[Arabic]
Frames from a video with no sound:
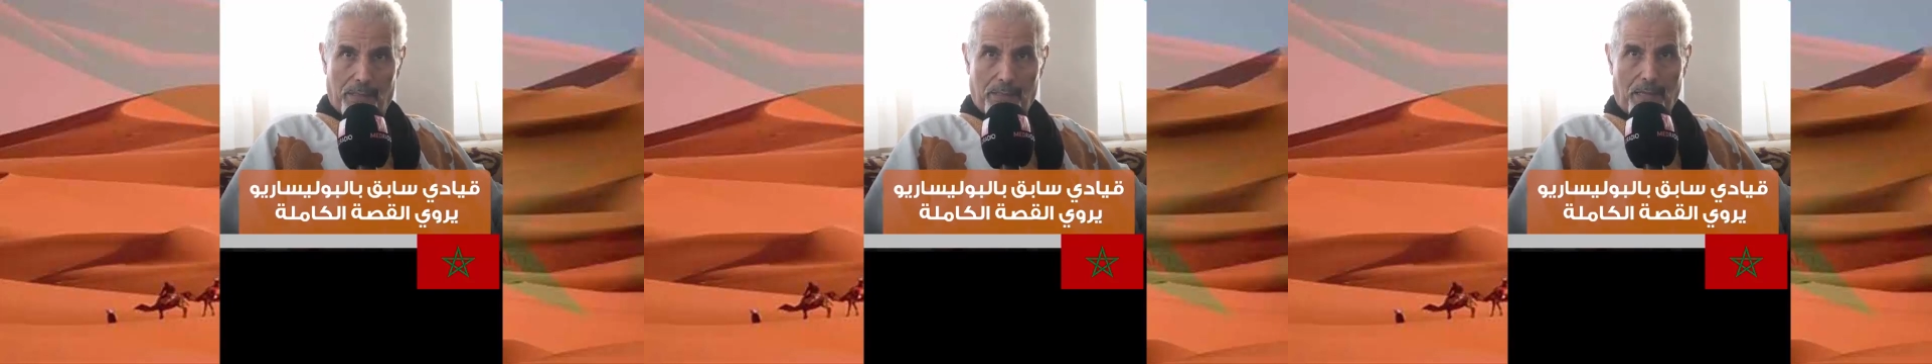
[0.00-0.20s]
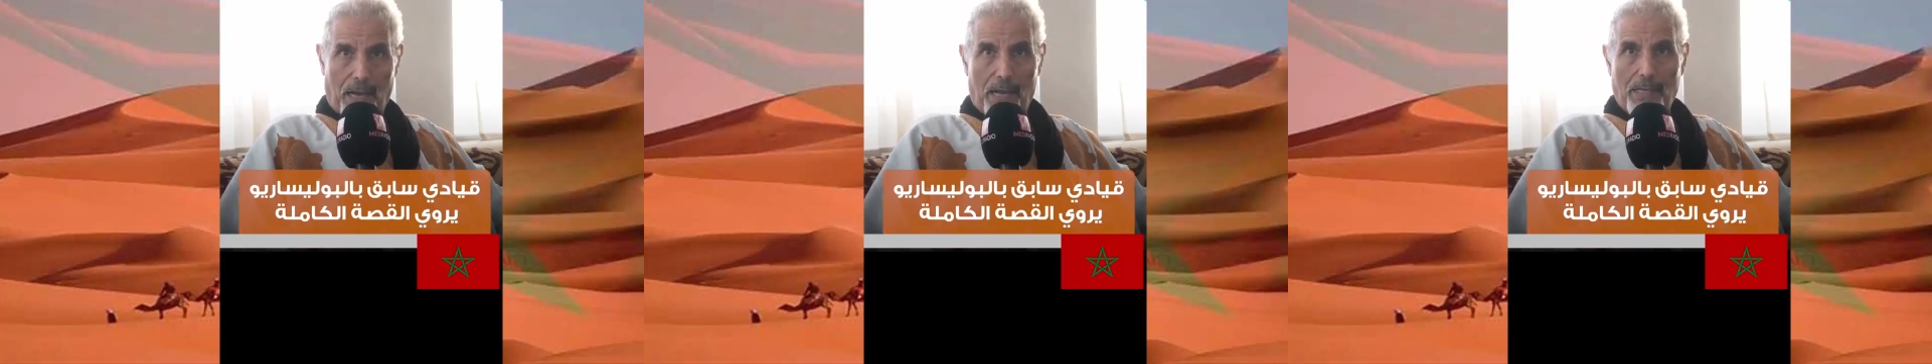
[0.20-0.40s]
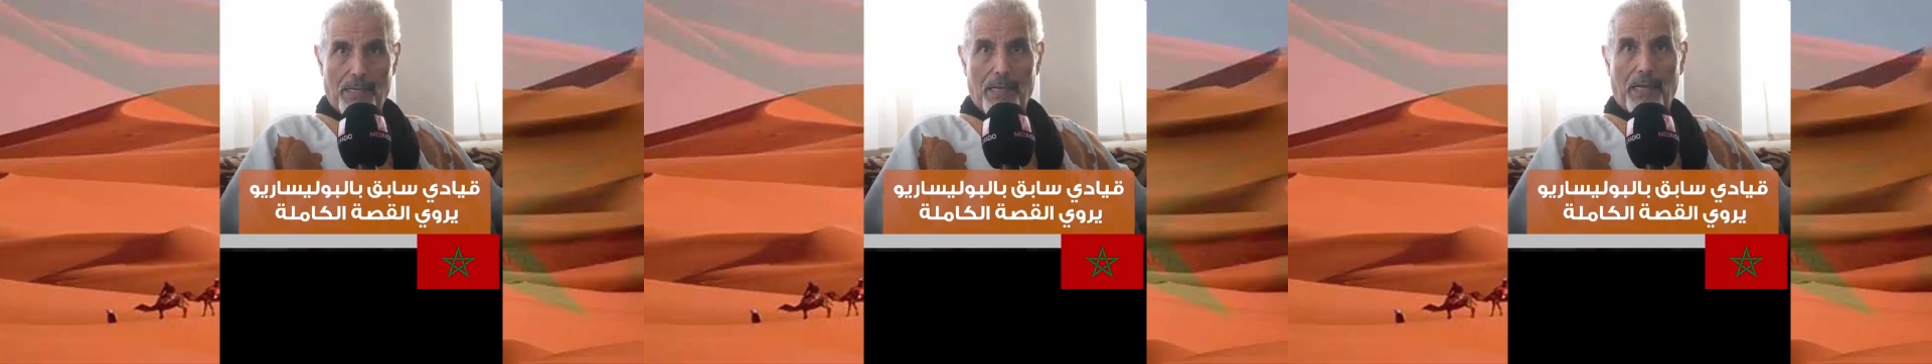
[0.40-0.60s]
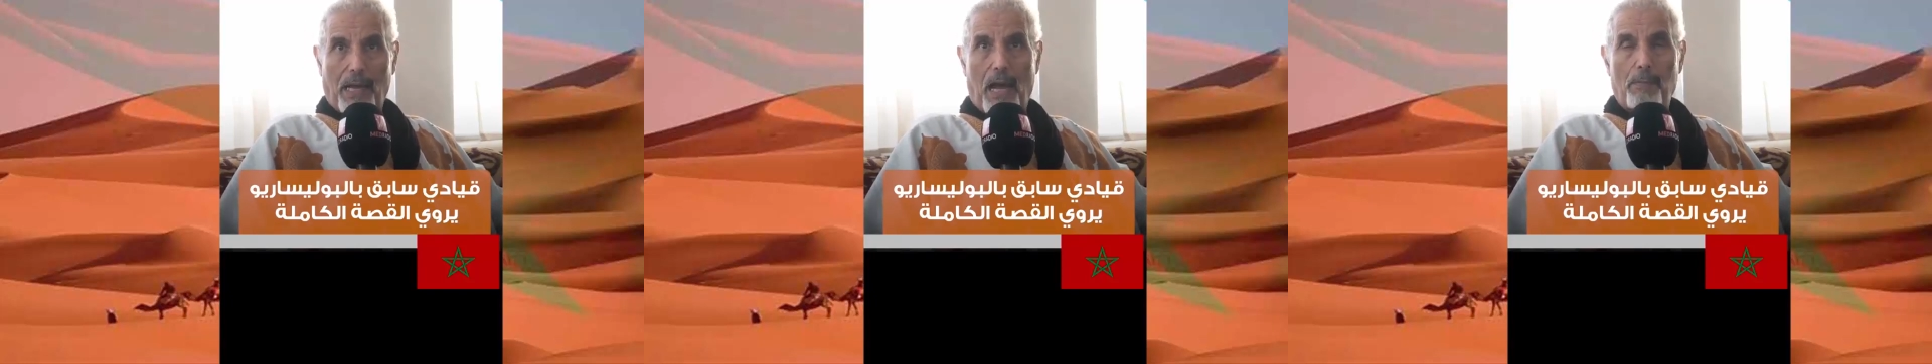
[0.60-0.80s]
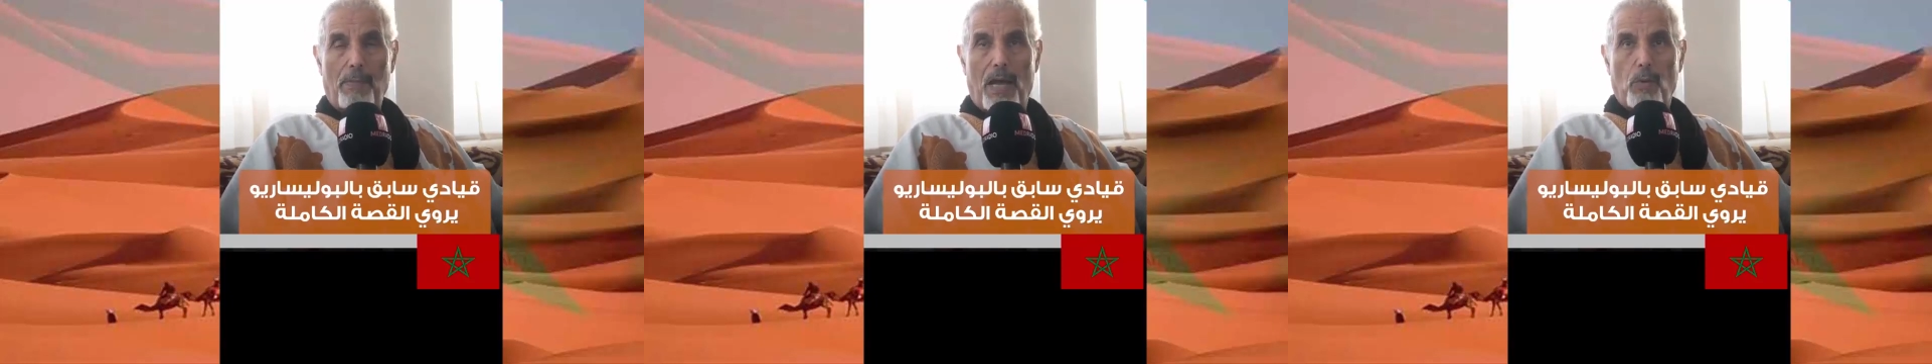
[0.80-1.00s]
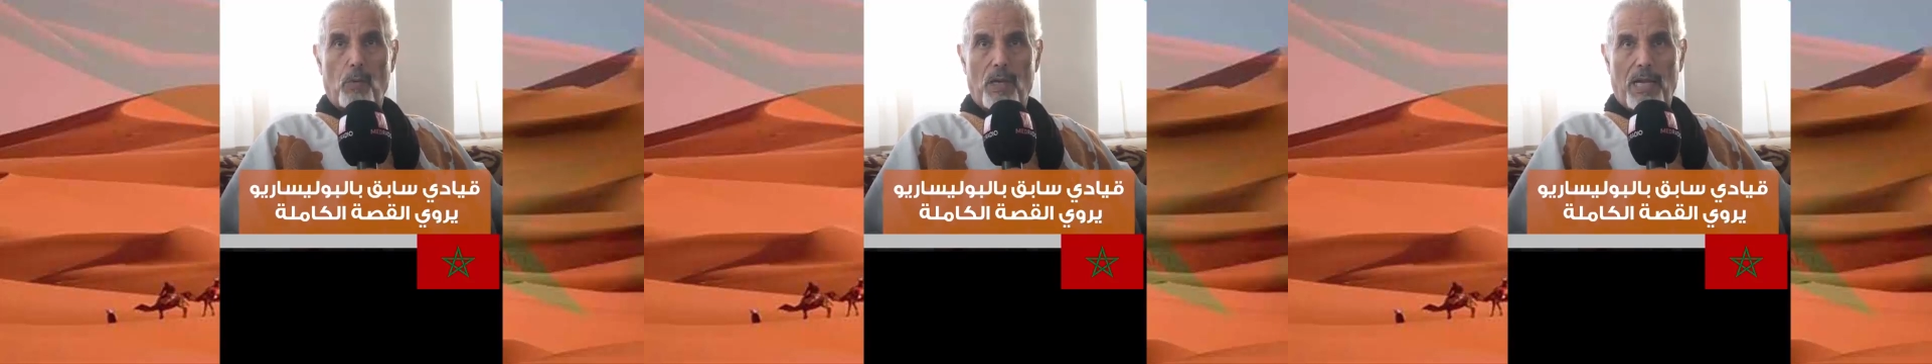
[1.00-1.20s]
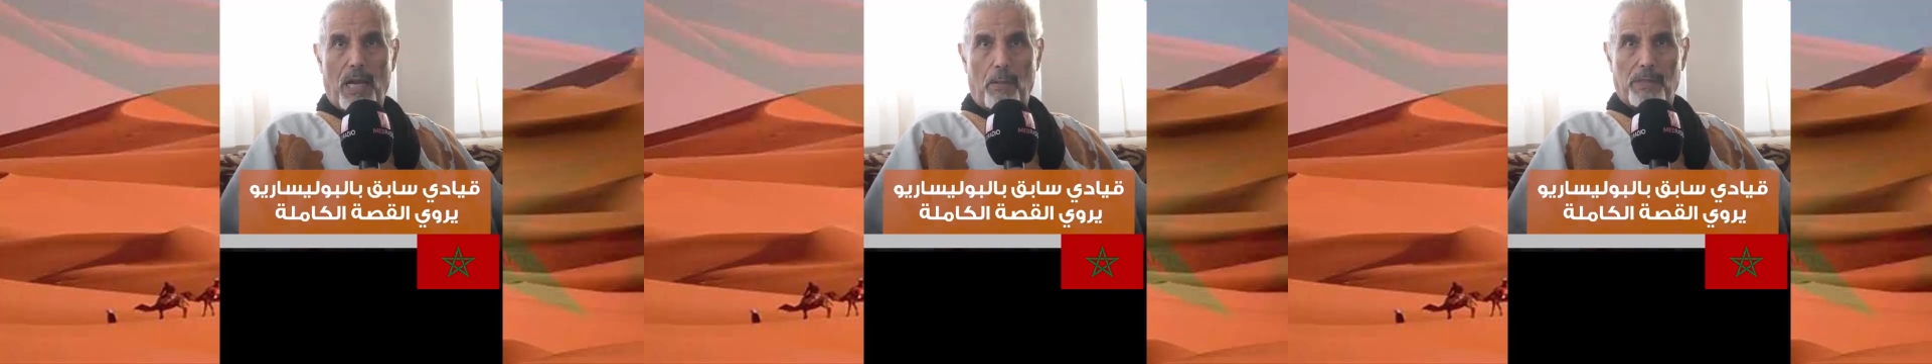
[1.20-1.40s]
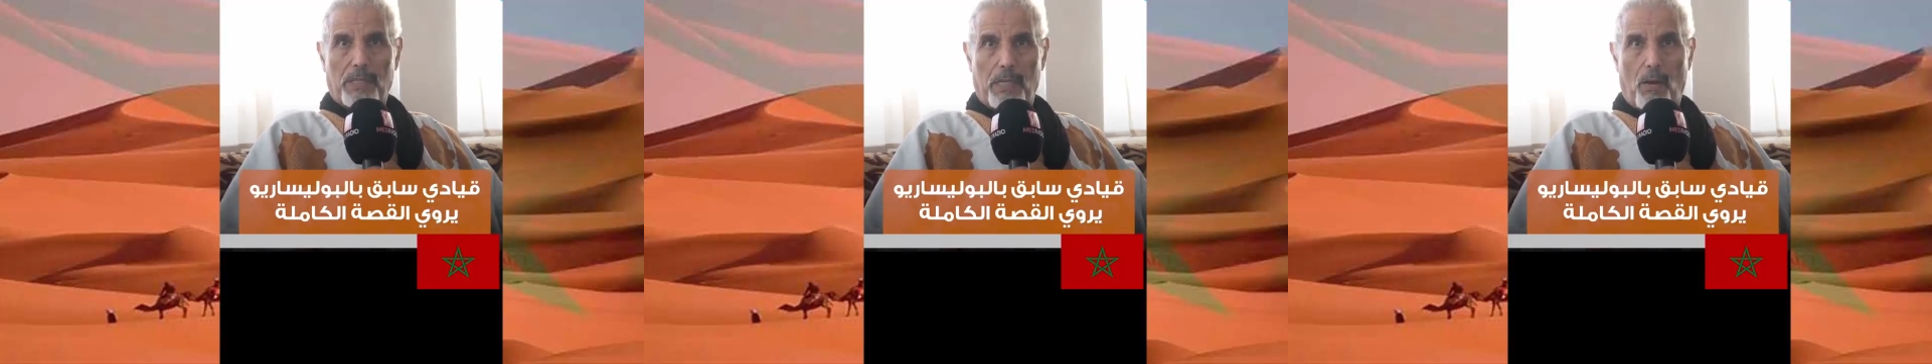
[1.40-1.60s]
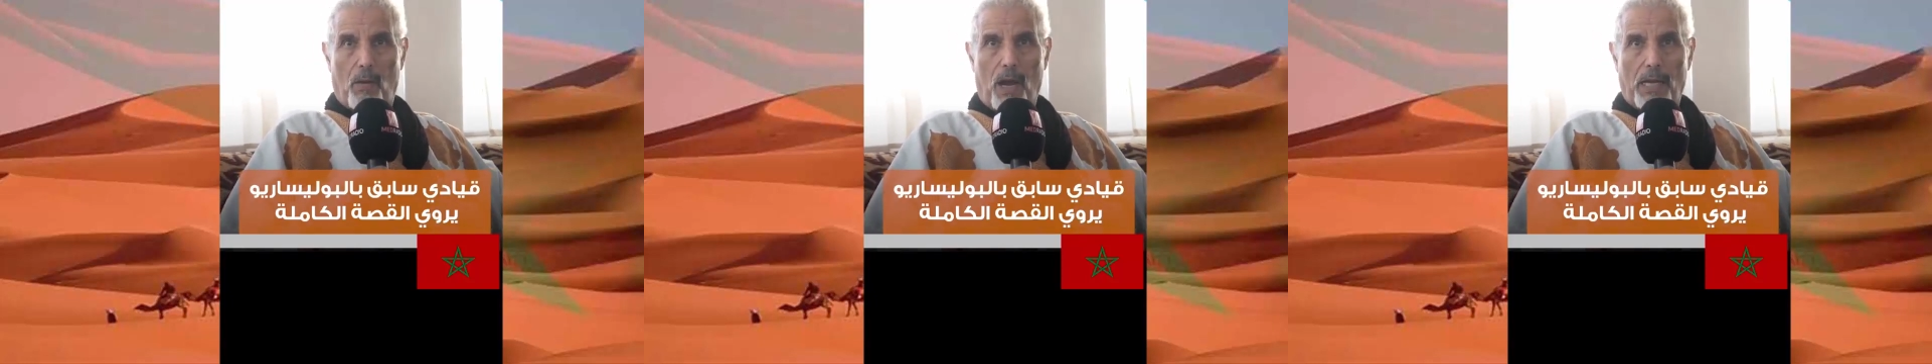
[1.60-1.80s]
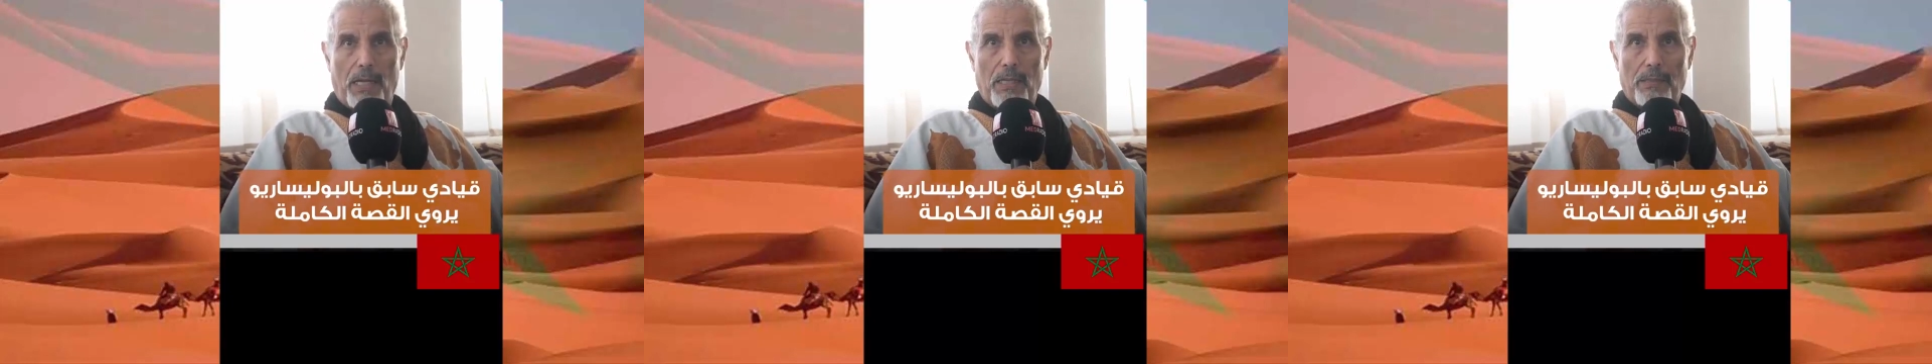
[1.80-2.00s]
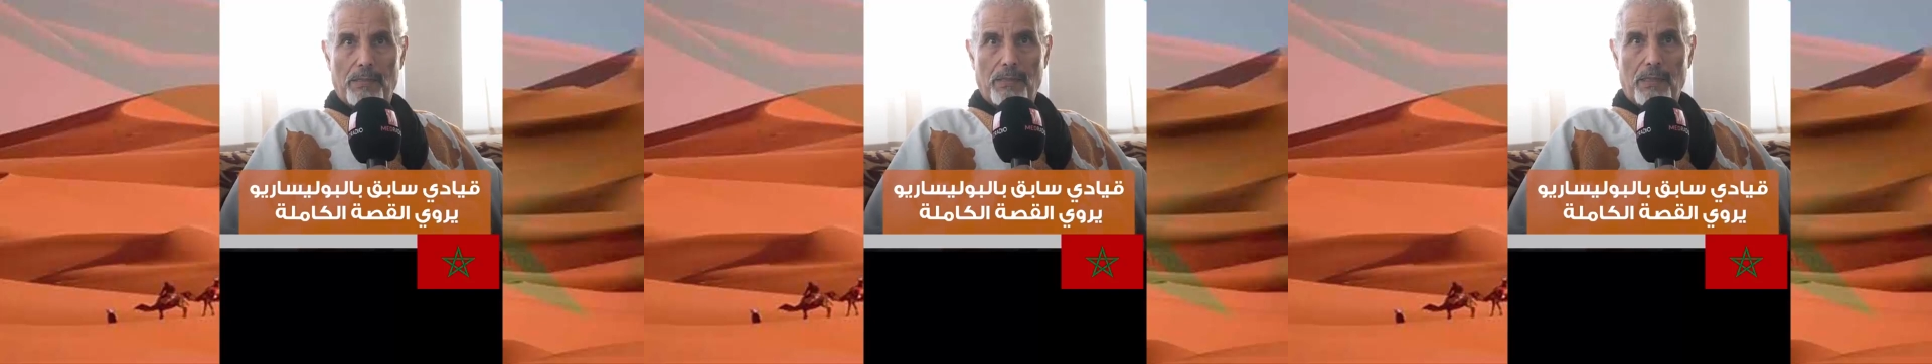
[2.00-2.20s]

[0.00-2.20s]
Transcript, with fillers: كان لي لقاء مع الولي رحمة الله عليه